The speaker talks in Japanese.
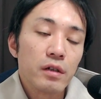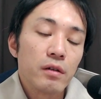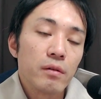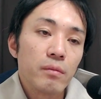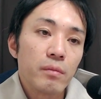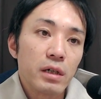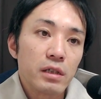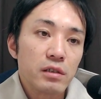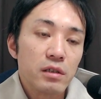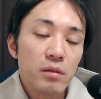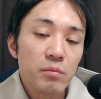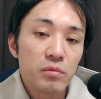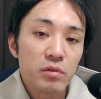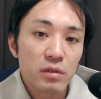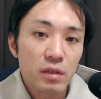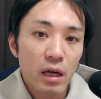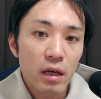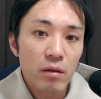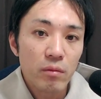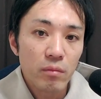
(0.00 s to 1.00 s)
まあ、全部
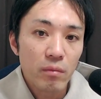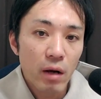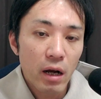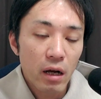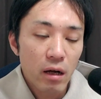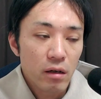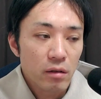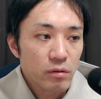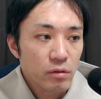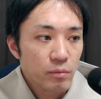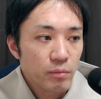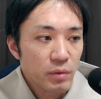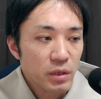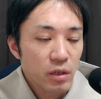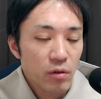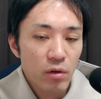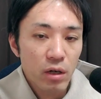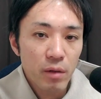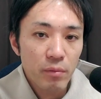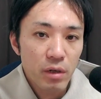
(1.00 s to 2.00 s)
対、まあ、
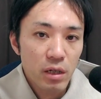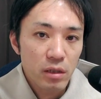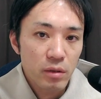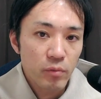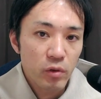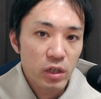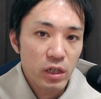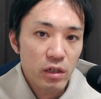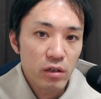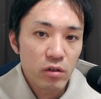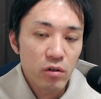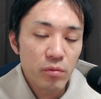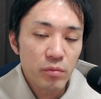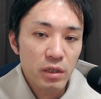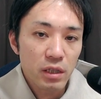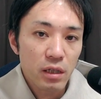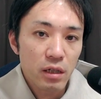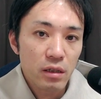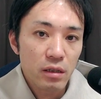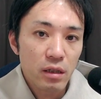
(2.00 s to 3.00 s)
ビデオカメラにもいけるよ
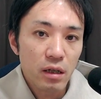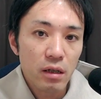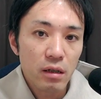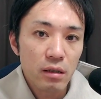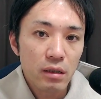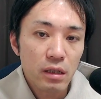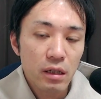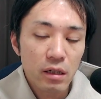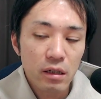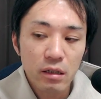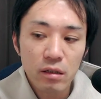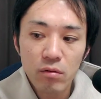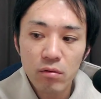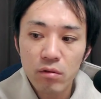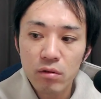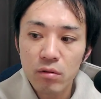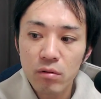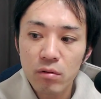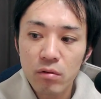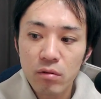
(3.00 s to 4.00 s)
みたいな、なんかい
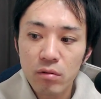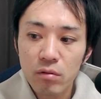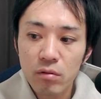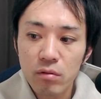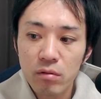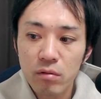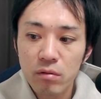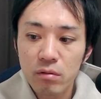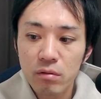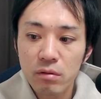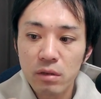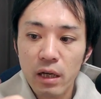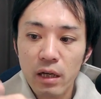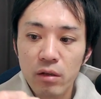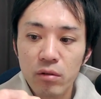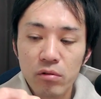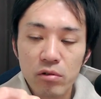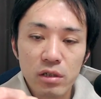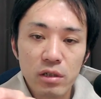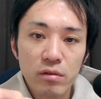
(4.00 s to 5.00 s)
ろいろこの
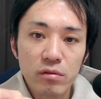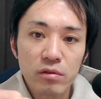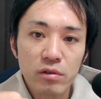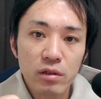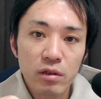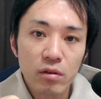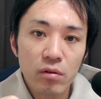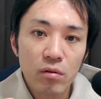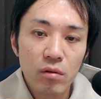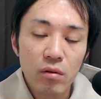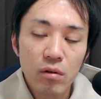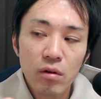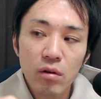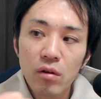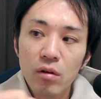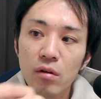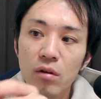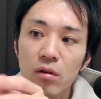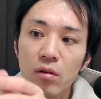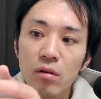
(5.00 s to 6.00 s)
対応してるんですけど、
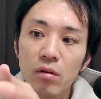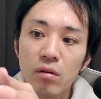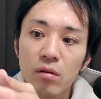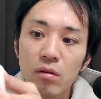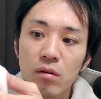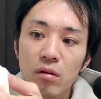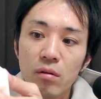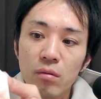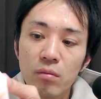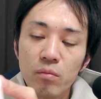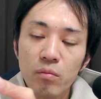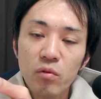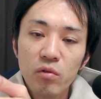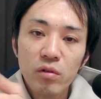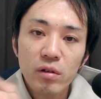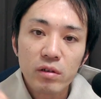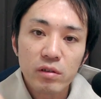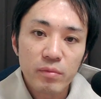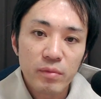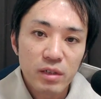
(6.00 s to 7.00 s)

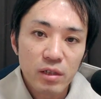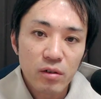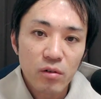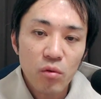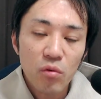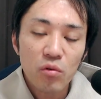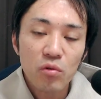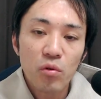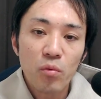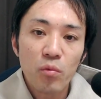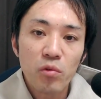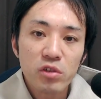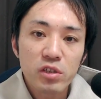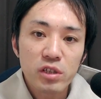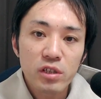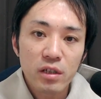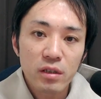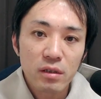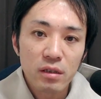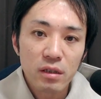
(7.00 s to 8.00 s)
僕はすみません、ロード持っ
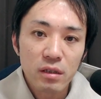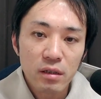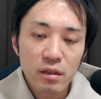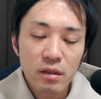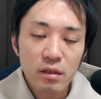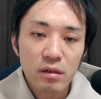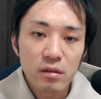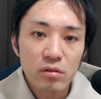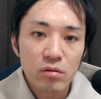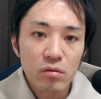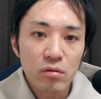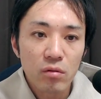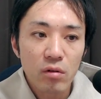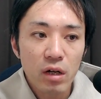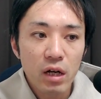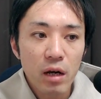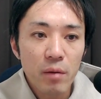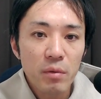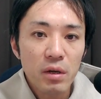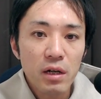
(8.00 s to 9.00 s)
ちゃってて、その
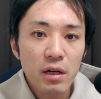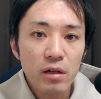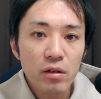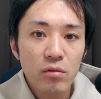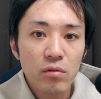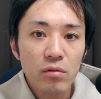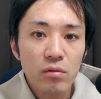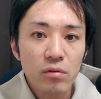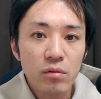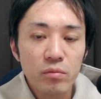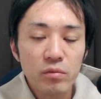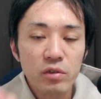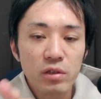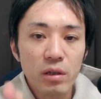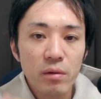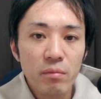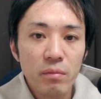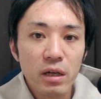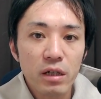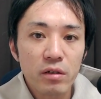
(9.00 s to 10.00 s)
カメラ用の無
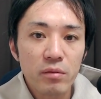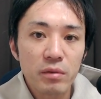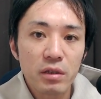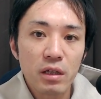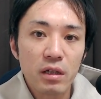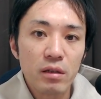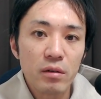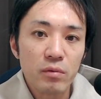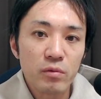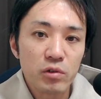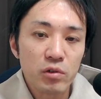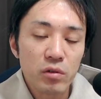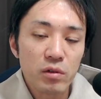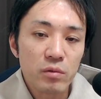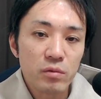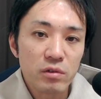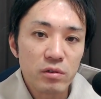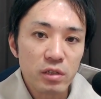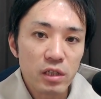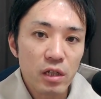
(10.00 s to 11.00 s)
線マイクみたいなのもそ
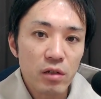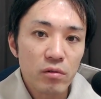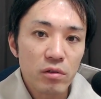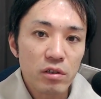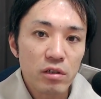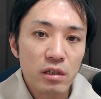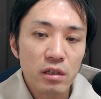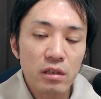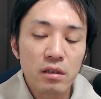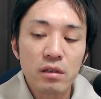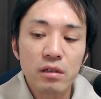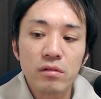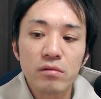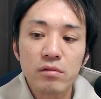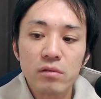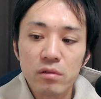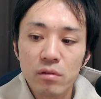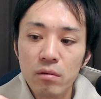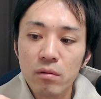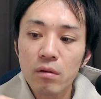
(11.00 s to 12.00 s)
れ専用で使ってるん
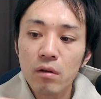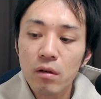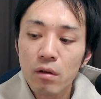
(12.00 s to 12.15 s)
ですよ。